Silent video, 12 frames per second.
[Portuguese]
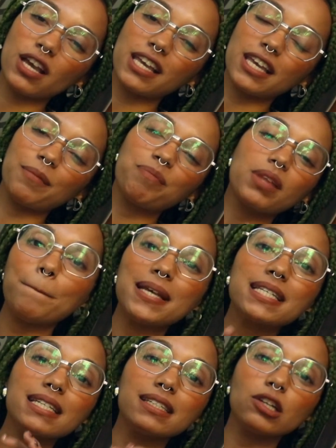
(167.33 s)
aqui.
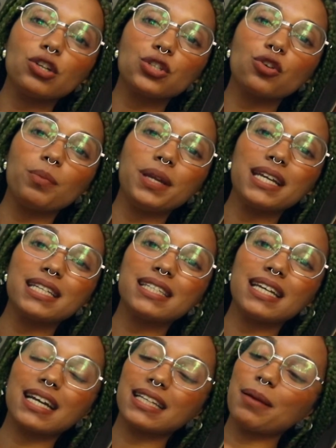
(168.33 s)
Pesquisando, eu descobri que
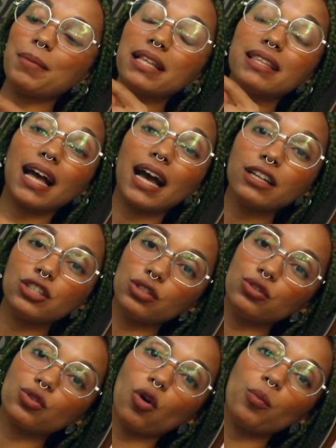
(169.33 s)
cerca da
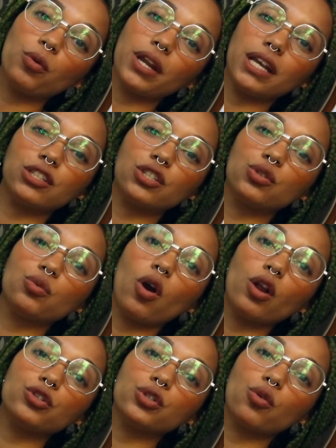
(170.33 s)
metade dos componentes do
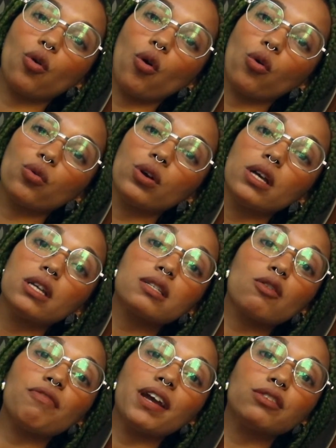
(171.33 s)
óleo de coco
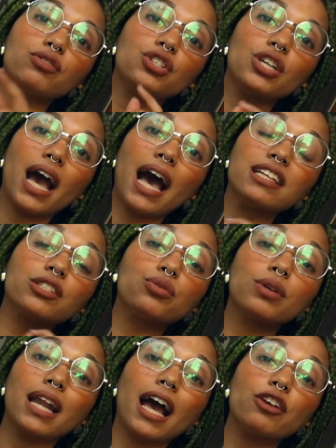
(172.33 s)
são feitos de
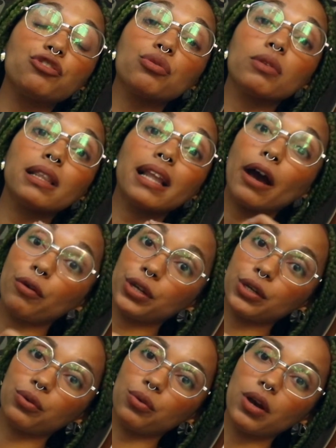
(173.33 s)
ácido graxo
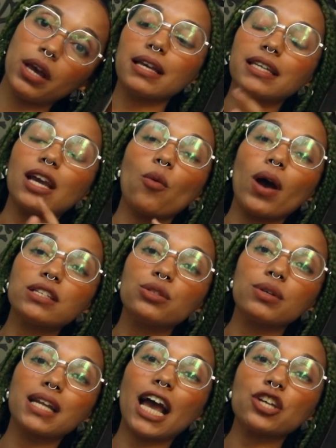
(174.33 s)
láurico, que é um
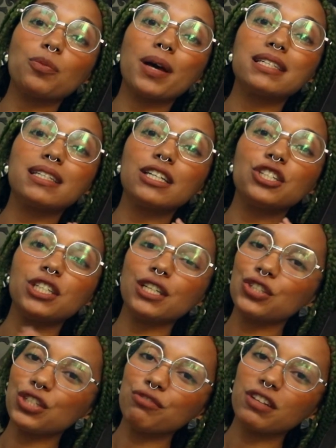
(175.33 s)
ácido graxo bastante
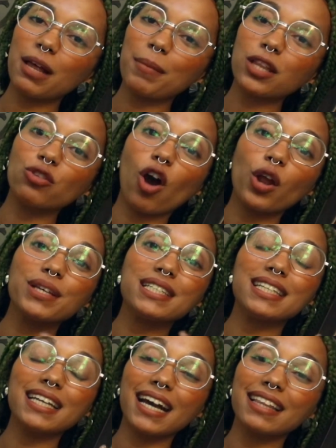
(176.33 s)
anti-inflamatório e
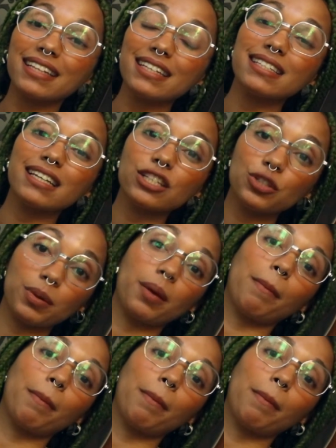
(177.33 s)
cicatrizante para a